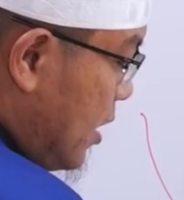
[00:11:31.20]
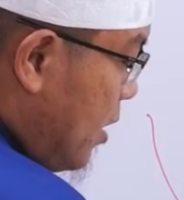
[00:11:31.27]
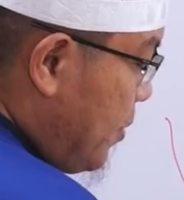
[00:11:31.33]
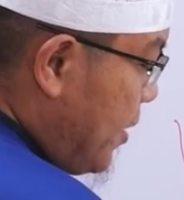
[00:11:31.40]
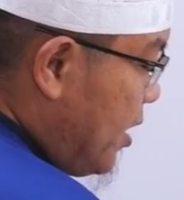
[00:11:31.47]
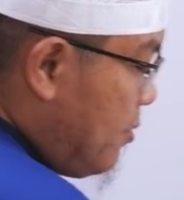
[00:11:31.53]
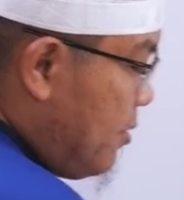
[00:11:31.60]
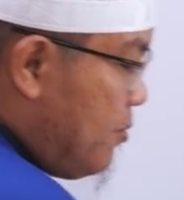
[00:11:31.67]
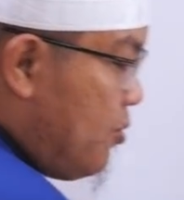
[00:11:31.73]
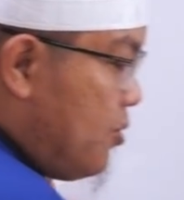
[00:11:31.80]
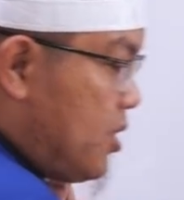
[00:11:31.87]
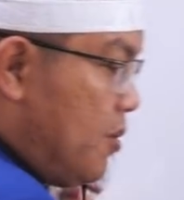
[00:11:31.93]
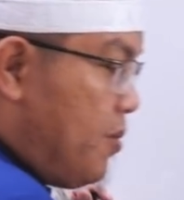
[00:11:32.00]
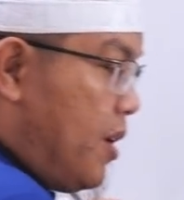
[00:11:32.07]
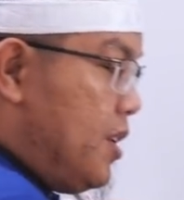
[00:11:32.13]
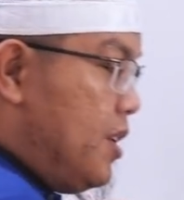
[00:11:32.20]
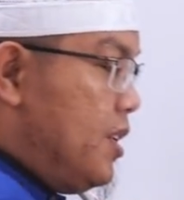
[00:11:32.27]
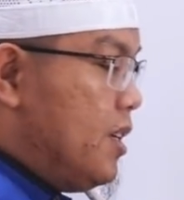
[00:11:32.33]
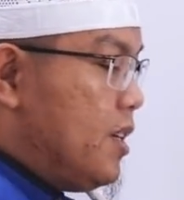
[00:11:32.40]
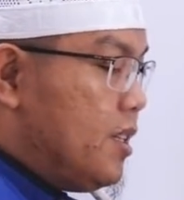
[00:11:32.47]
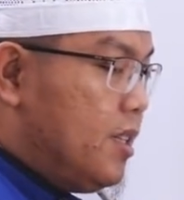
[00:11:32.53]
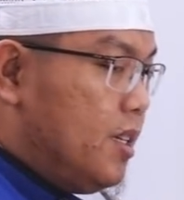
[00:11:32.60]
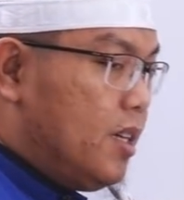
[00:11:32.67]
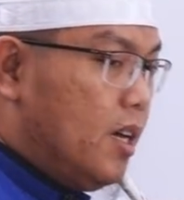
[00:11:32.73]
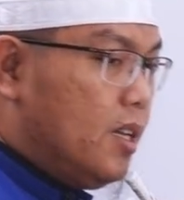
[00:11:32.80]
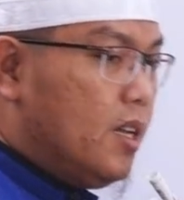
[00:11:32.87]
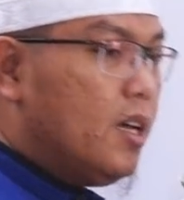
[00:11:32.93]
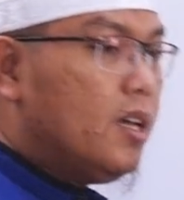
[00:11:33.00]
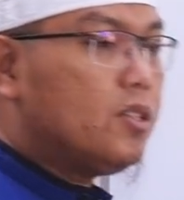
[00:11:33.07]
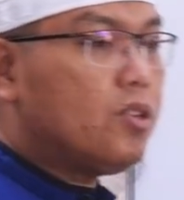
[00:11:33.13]
Kapan Nabi mengucapkan ini? Ketika
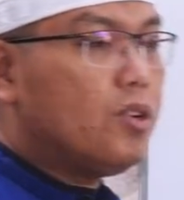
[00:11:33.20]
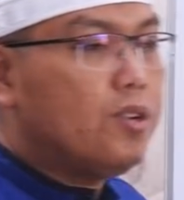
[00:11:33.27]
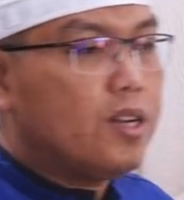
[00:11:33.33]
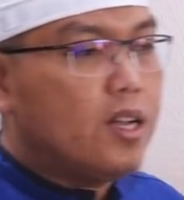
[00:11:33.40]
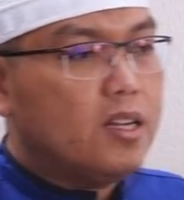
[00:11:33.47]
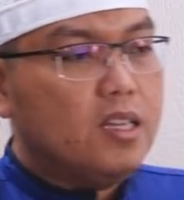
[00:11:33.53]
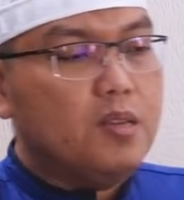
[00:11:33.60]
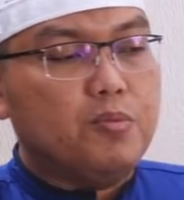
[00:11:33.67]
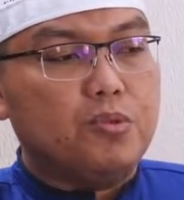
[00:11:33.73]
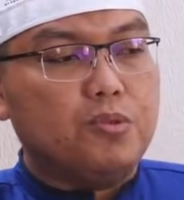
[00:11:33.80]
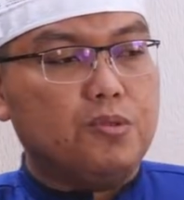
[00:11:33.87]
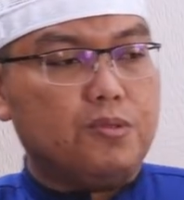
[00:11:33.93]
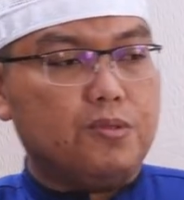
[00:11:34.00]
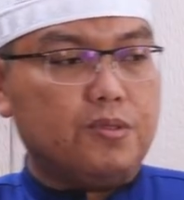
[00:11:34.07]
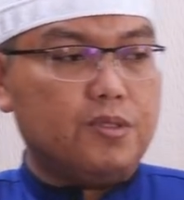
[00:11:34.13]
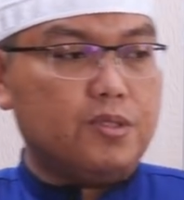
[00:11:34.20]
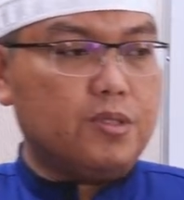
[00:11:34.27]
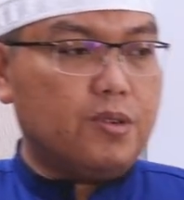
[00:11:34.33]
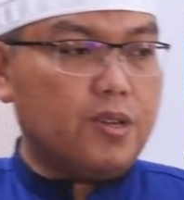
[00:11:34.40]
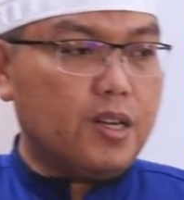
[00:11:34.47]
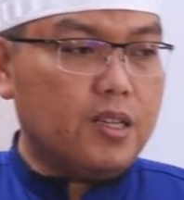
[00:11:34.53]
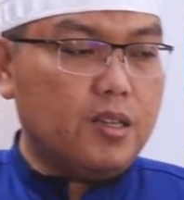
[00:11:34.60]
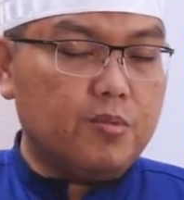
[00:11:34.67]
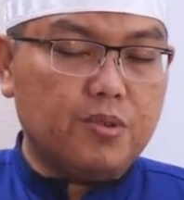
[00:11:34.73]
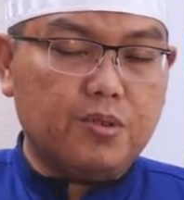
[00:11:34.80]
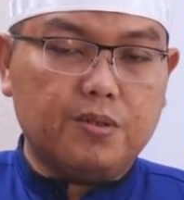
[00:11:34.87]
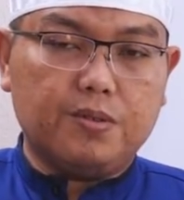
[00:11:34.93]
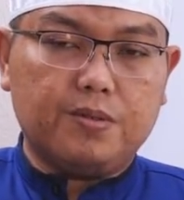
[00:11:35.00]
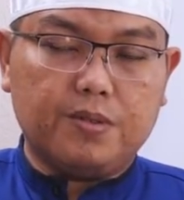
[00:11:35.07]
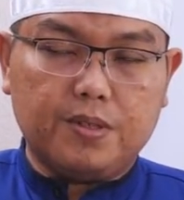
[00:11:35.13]
ada seorang ibu, seorang
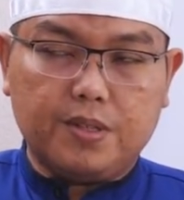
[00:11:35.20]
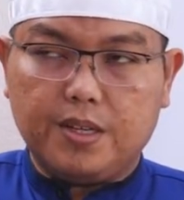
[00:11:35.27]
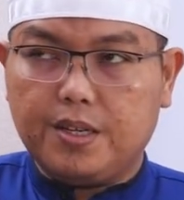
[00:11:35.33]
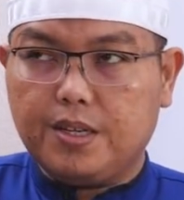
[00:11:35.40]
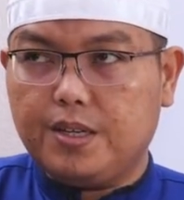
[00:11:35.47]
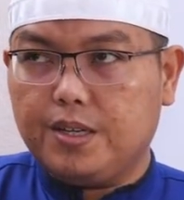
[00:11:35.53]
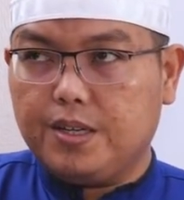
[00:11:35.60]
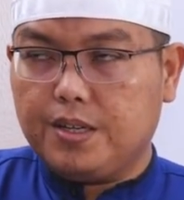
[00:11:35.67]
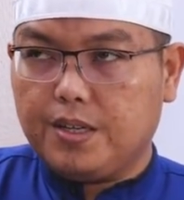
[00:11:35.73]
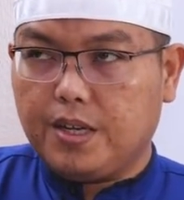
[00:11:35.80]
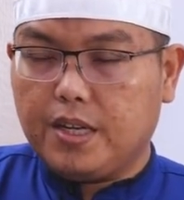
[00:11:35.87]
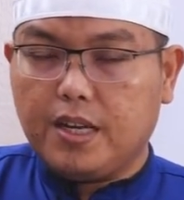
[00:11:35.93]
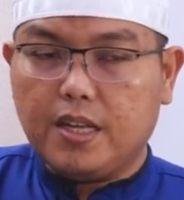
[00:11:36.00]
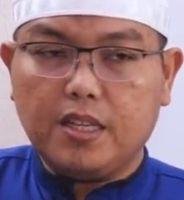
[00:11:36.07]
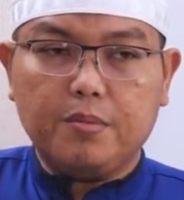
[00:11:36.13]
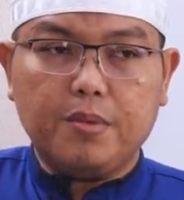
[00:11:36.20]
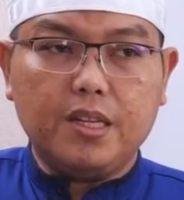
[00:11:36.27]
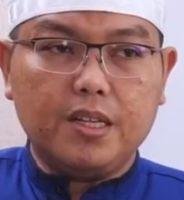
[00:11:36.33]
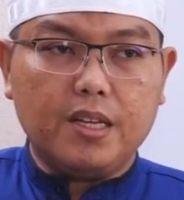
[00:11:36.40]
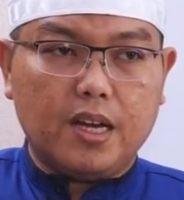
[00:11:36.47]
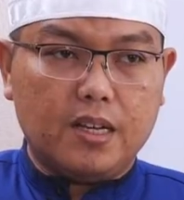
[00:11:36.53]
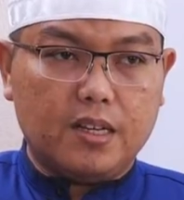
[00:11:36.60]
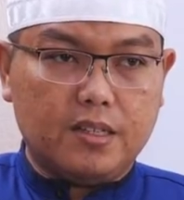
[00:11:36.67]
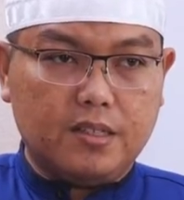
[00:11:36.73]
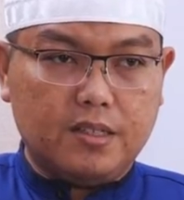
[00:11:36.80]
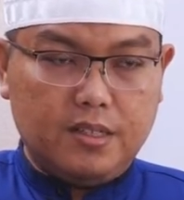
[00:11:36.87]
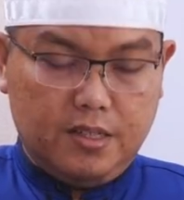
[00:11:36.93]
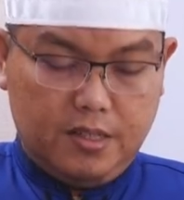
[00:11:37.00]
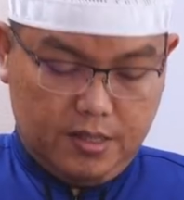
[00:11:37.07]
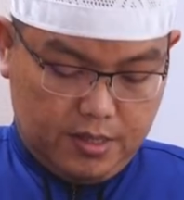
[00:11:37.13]
ibu, eh, anaknya meninggal.
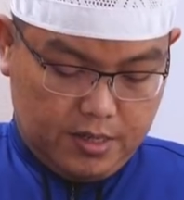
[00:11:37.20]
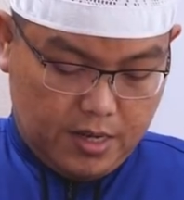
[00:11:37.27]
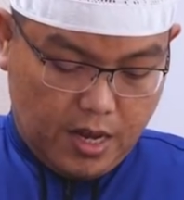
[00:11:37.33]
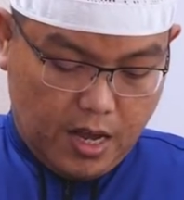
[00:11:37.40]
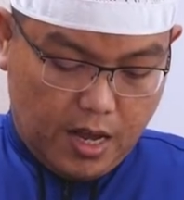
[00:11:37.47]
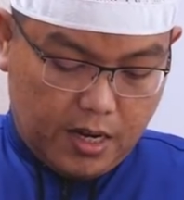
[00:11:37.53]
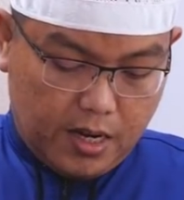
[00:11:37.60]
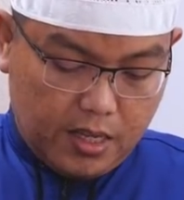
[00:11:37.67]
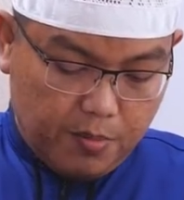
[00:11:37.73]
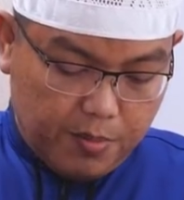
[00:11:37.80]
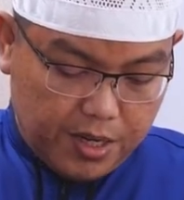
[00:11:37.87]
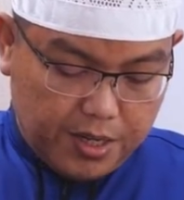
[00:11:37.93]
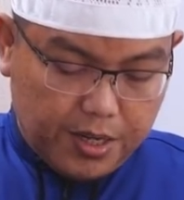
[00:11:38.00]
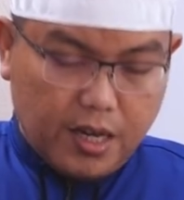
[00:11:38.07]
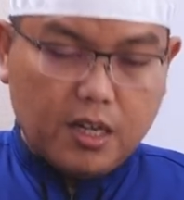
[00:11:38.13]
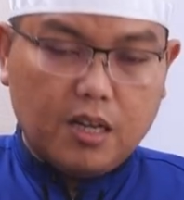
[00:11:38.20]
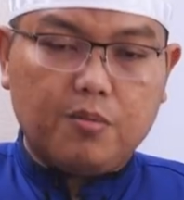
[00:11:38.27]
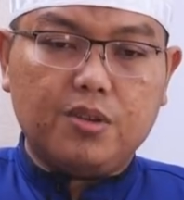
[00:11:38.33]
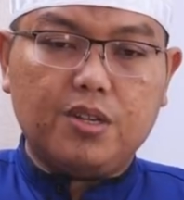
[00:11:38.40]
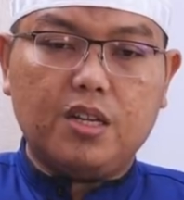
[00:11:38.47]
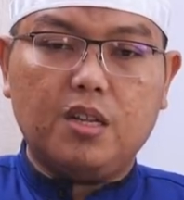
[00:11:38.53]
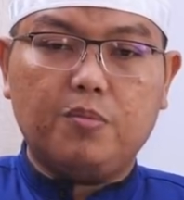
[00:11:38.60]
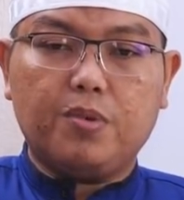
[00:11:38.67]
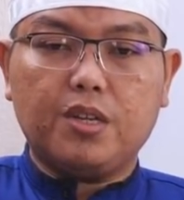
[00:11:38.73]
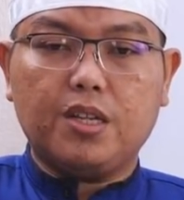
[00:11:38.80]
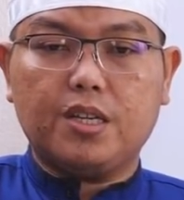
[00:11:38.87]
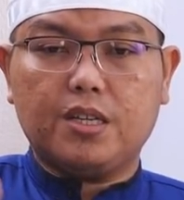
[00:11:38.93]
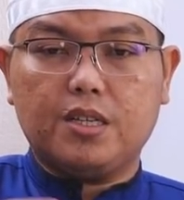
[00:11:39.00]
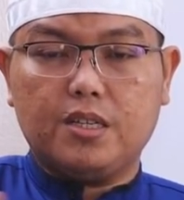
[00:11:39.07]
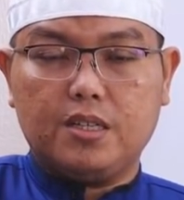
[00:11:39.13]
Anaknya meninggal kemudian dia
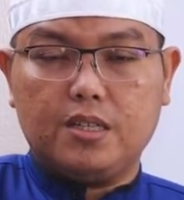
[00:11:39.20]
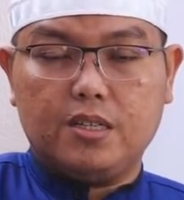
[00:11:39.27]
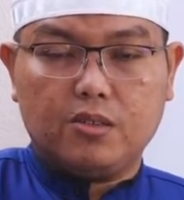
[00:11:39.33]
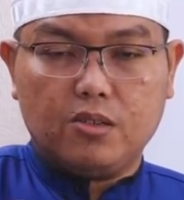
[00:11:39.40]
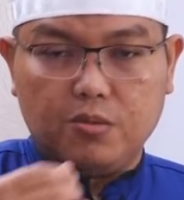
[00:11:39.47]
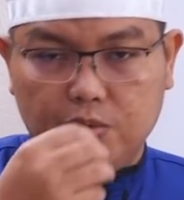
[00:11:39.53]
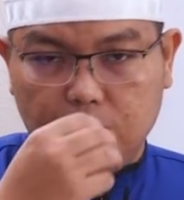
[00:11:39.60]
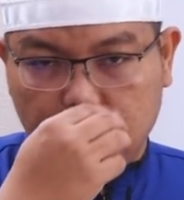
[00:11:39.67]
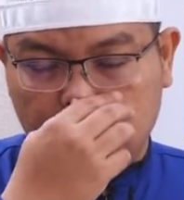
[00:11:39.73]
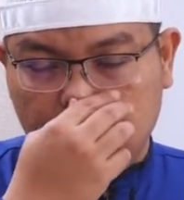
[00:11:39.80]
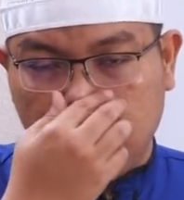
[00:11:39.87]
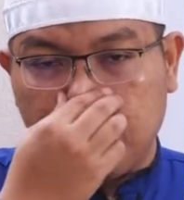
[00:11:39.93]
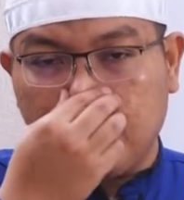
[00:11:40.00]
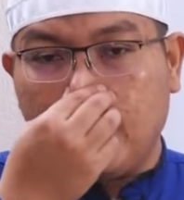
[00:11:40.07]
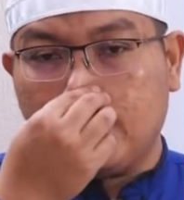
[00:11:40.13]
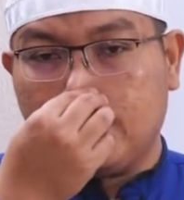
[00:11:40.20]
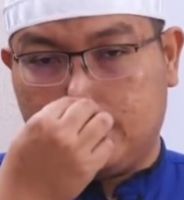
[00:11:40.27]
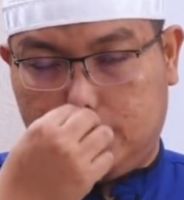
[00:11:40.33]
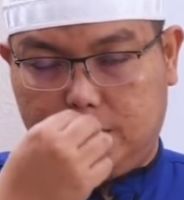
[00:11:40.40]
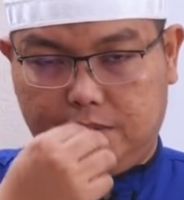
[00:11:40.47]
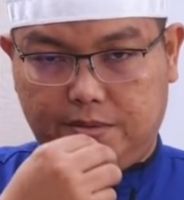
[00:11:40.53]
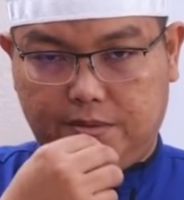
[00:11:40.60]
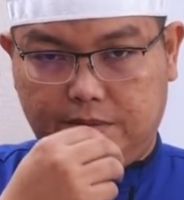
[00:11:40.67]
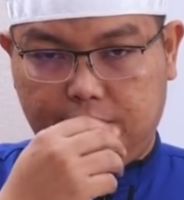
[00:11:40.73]
pergi ke kuburan dia menangis.